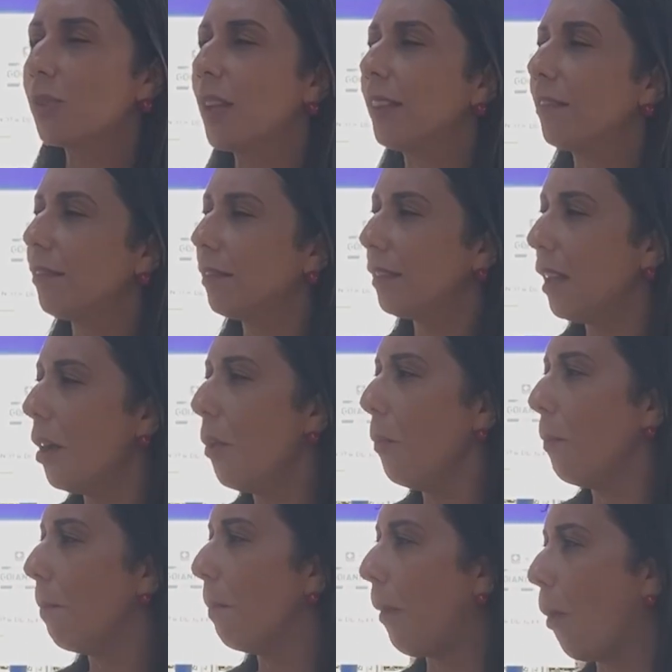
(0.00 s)
isso é
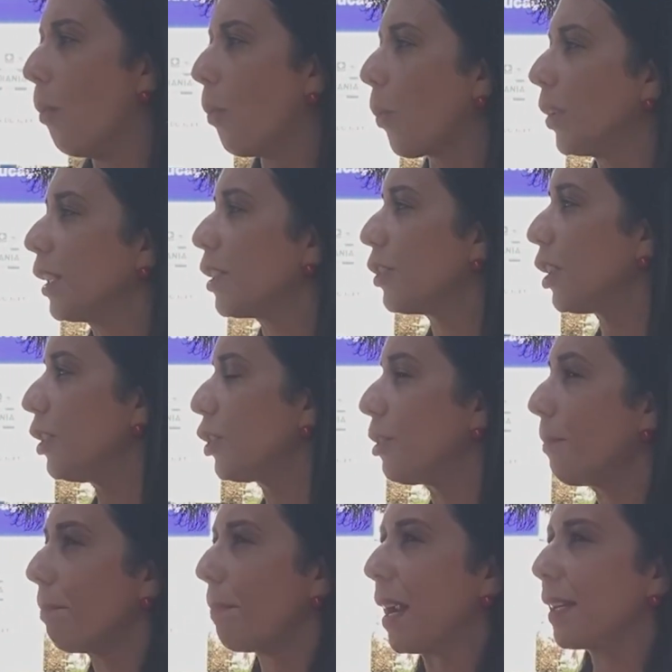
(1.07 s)
tão bom quando a
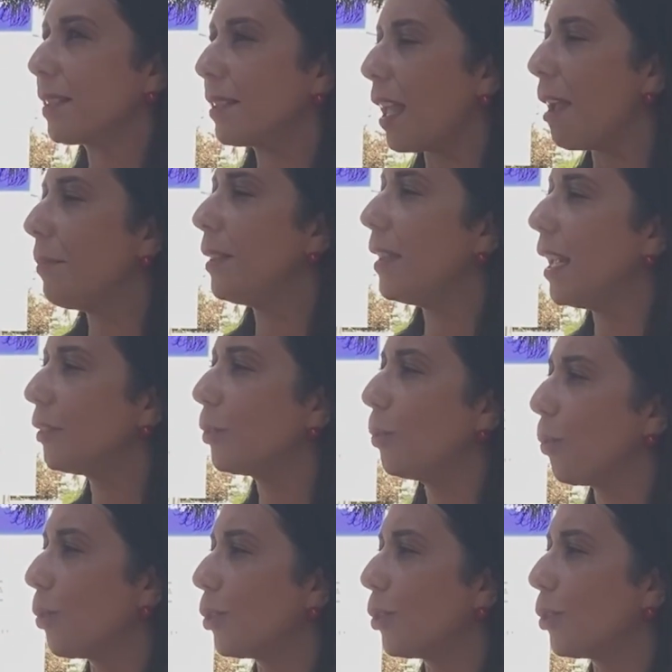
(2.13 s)
gente percebe dentro do